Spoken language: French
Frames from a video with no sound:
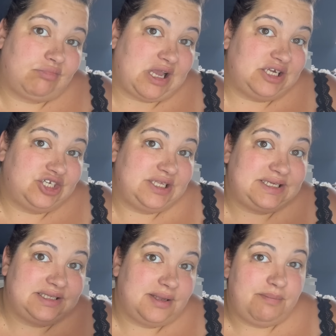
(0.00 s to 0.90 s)
crash
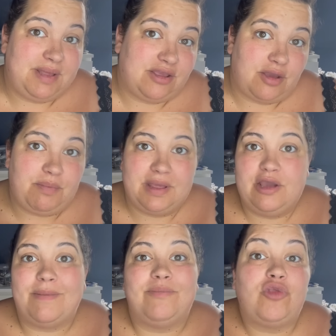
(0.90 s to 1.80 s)
test make-up et
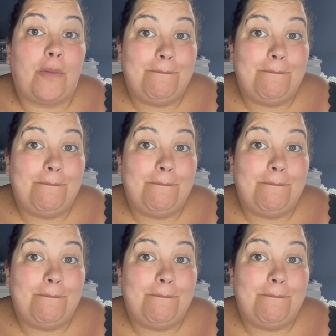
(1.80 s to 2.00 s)
en même temps